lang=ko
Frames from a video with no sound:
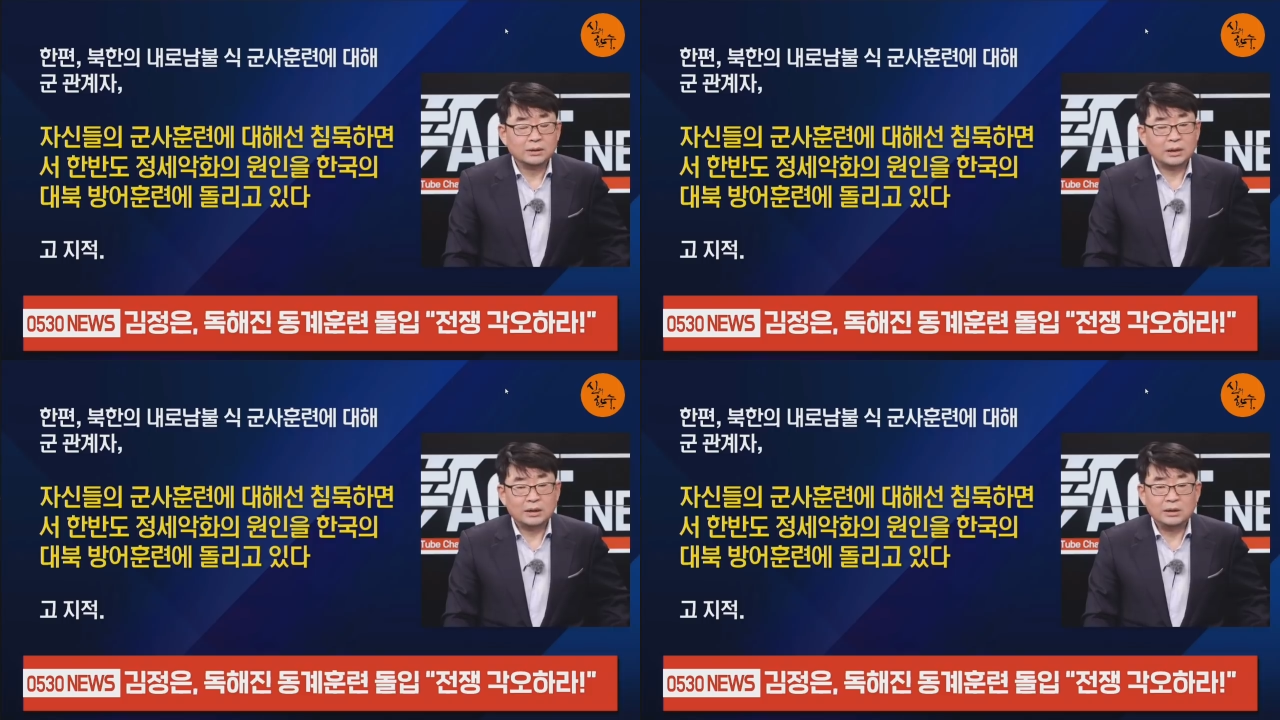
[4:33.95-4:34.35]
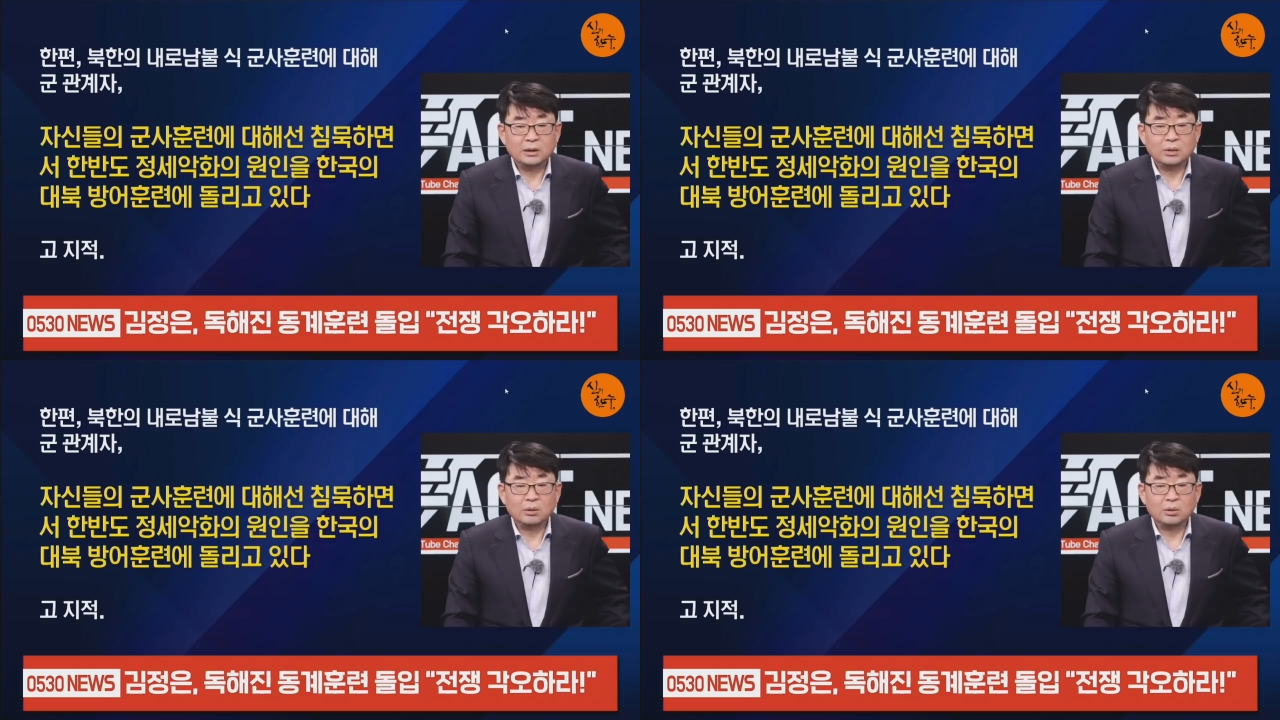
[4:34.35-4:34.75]

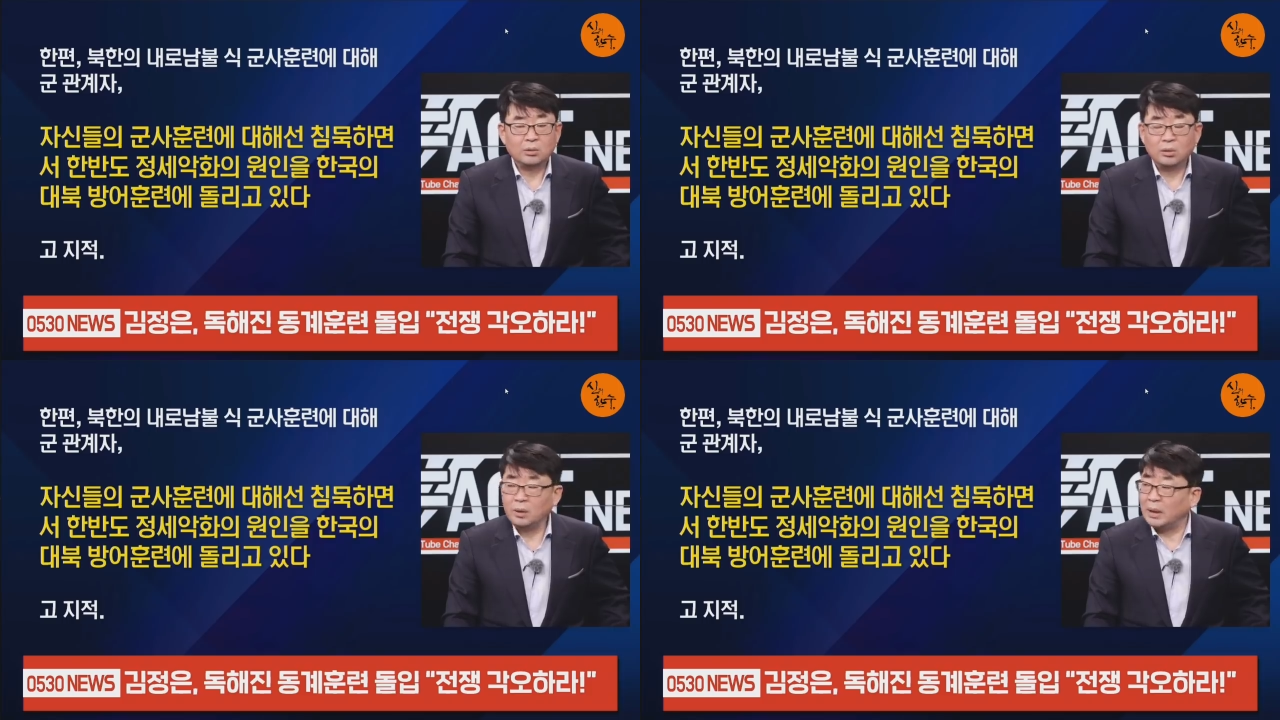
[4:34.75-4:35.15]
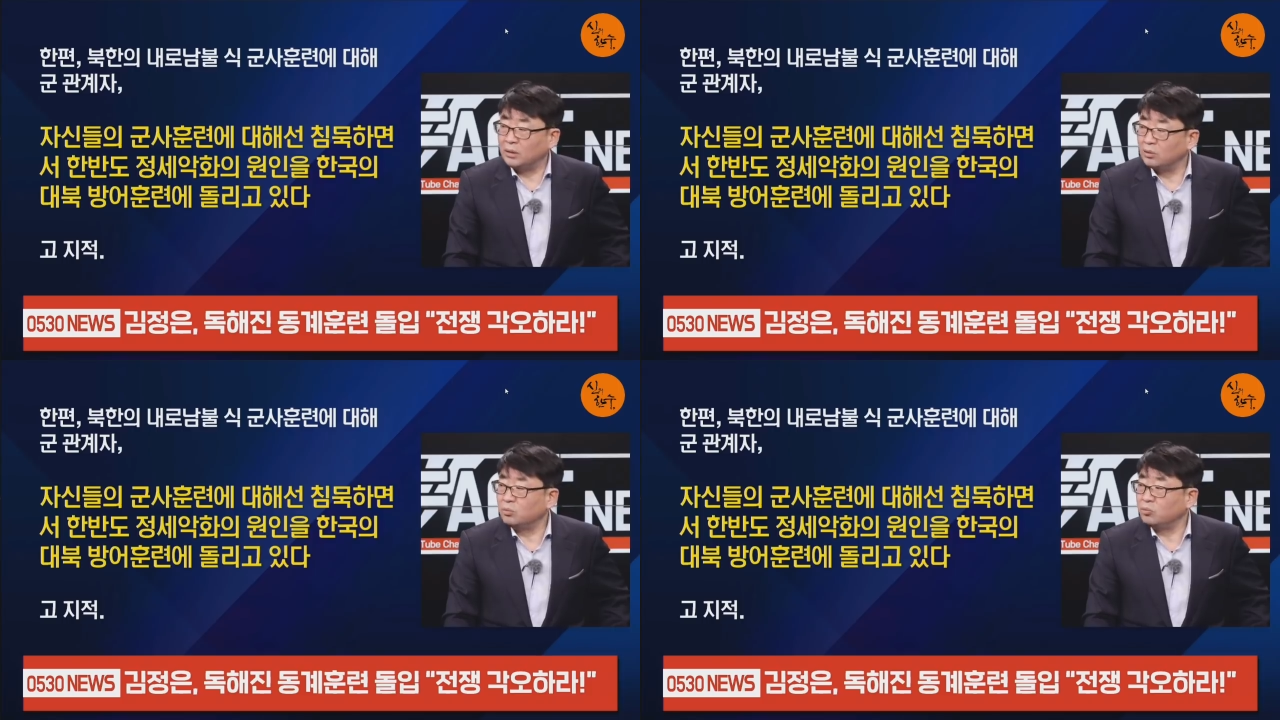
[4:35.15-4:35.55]
사실 올해
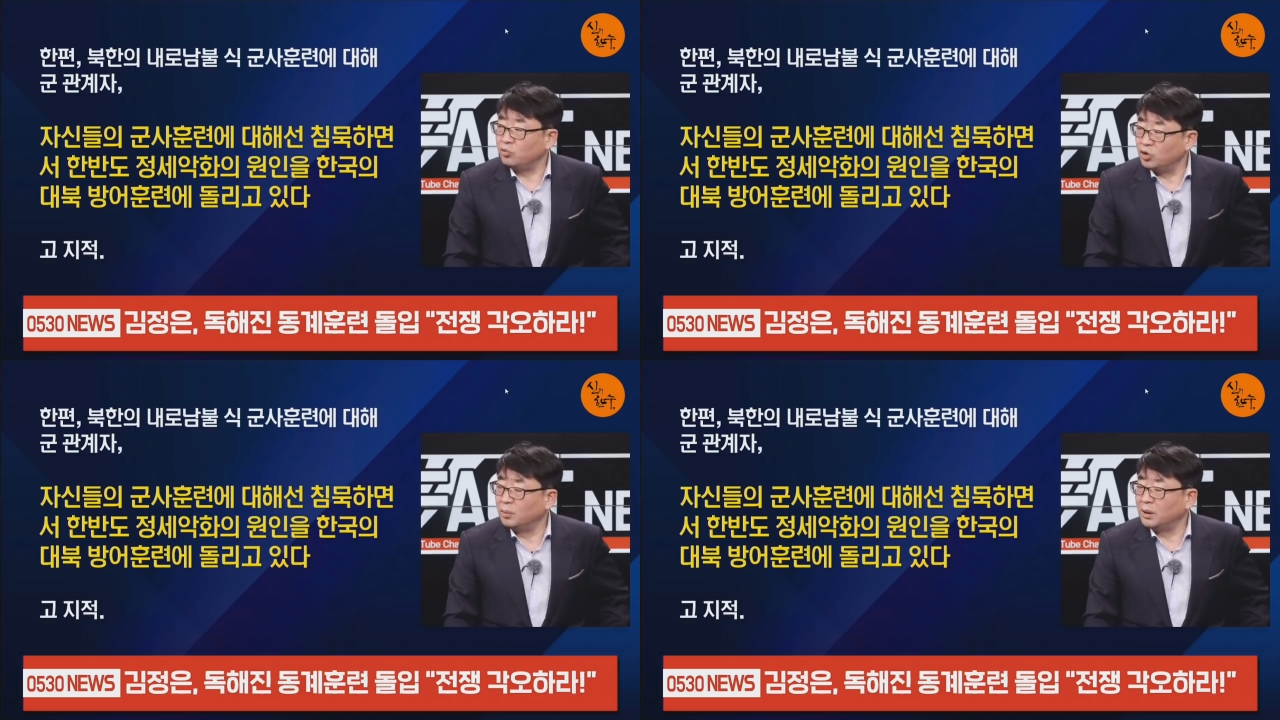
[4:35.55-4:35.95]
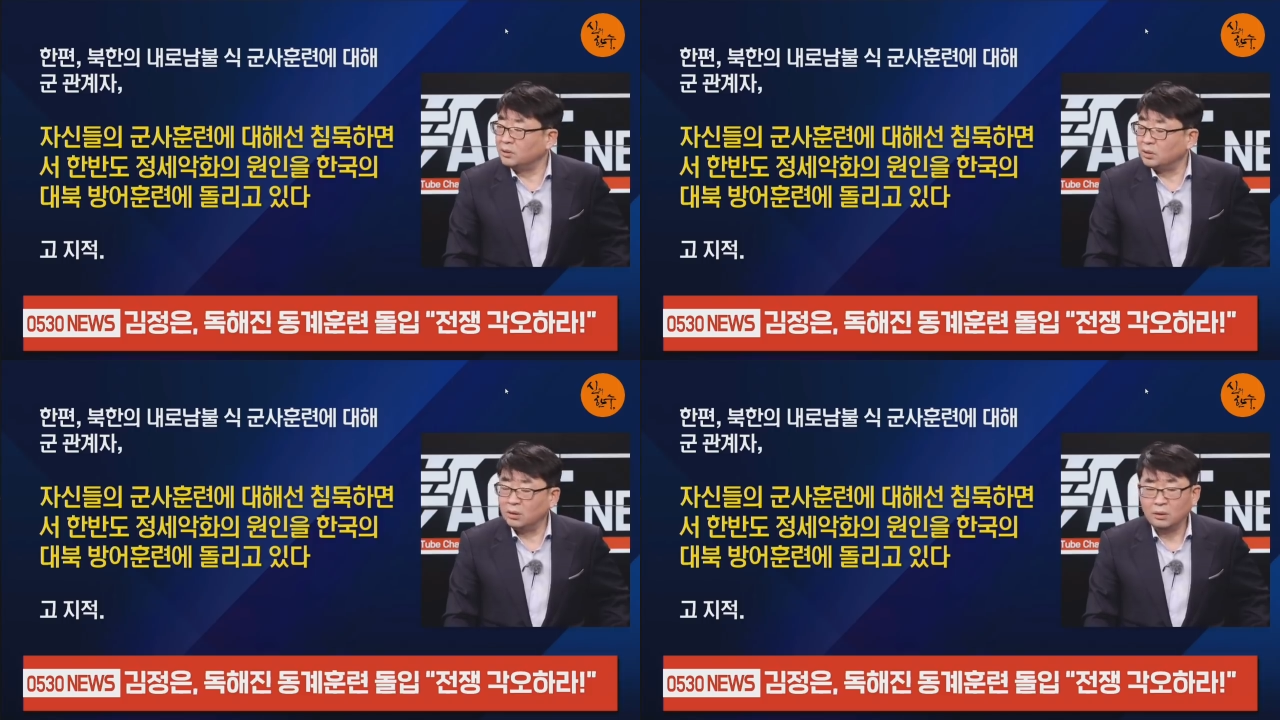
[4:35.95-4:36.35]
말도
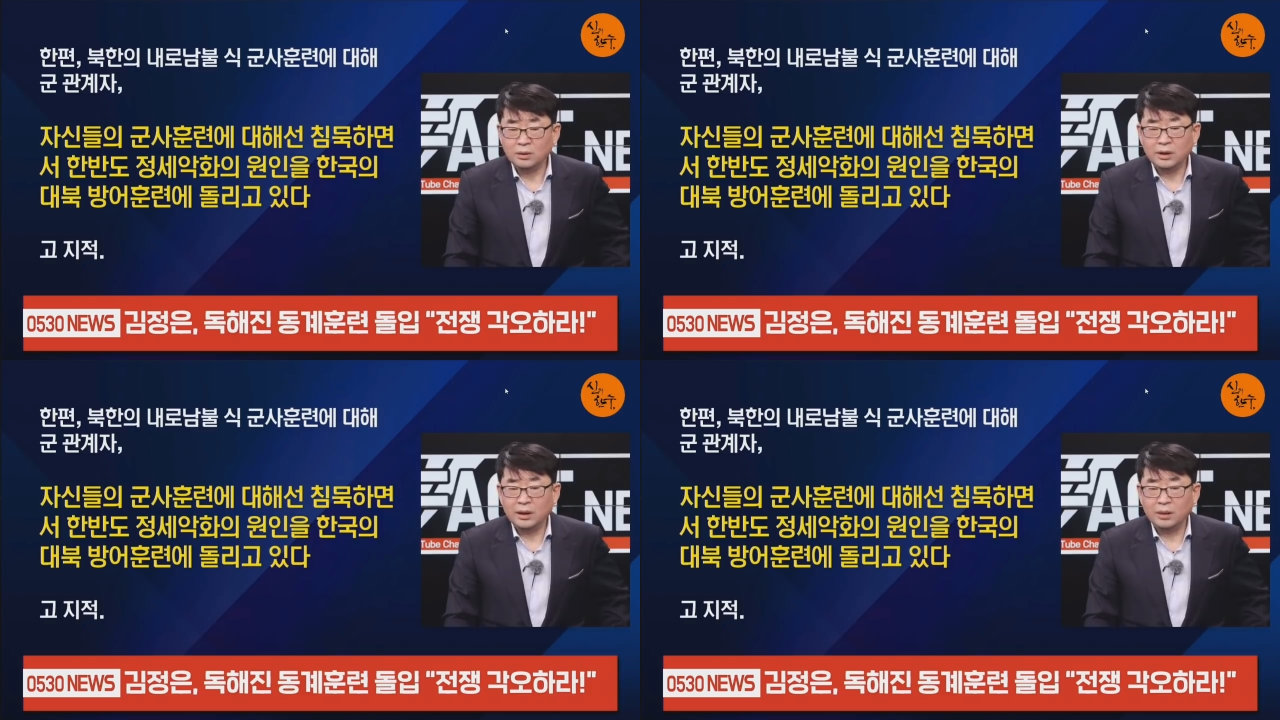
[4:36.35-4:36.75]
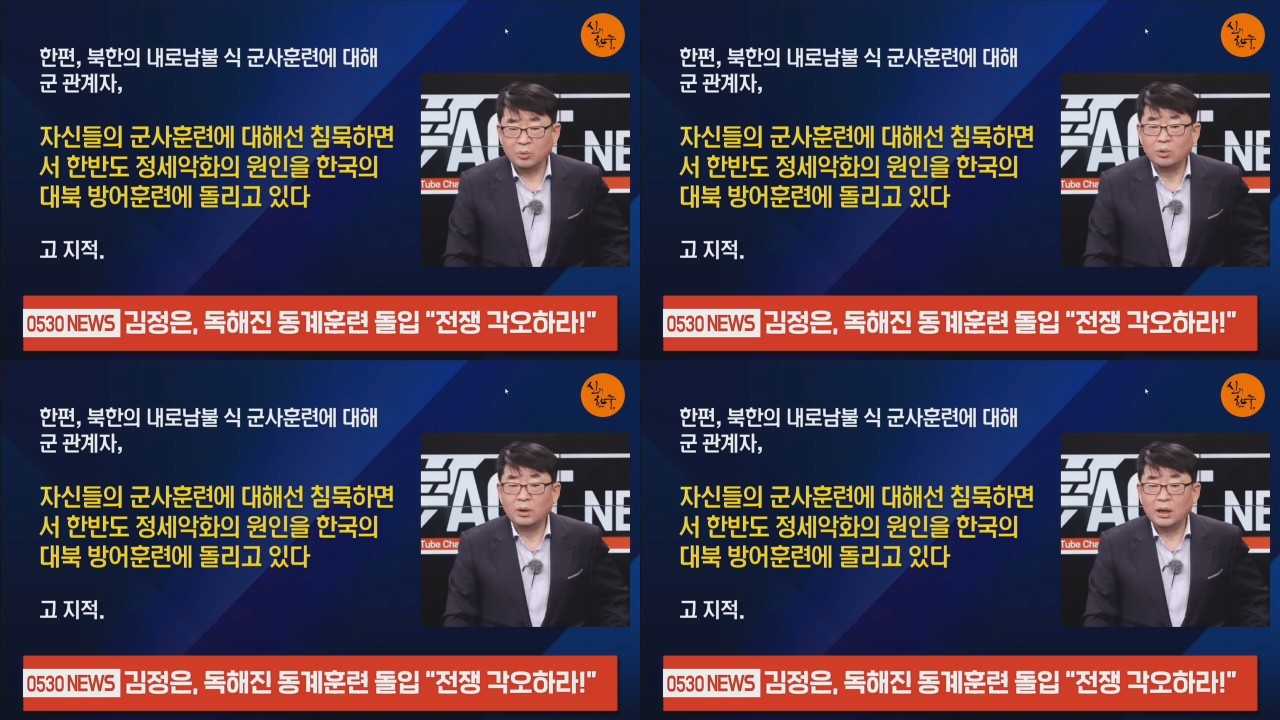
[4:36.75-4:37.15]
위험하죠. 올해 예, 안,
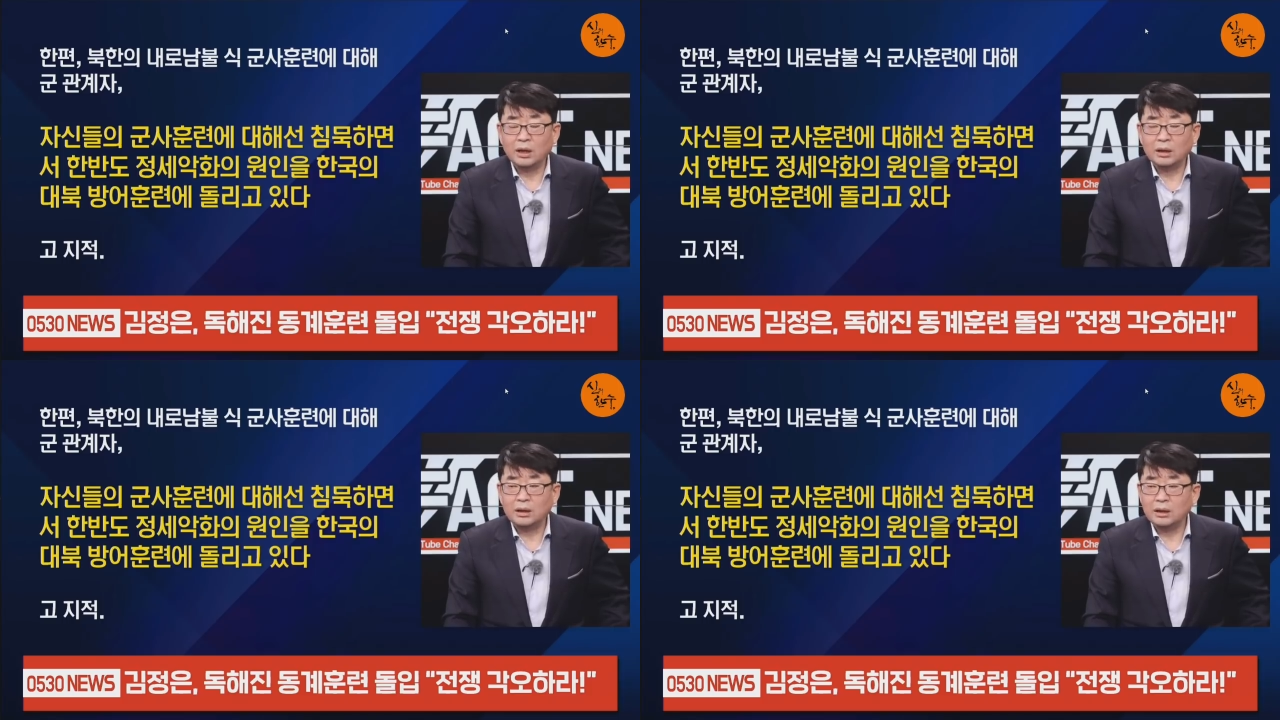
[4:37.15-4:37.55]
넘, 안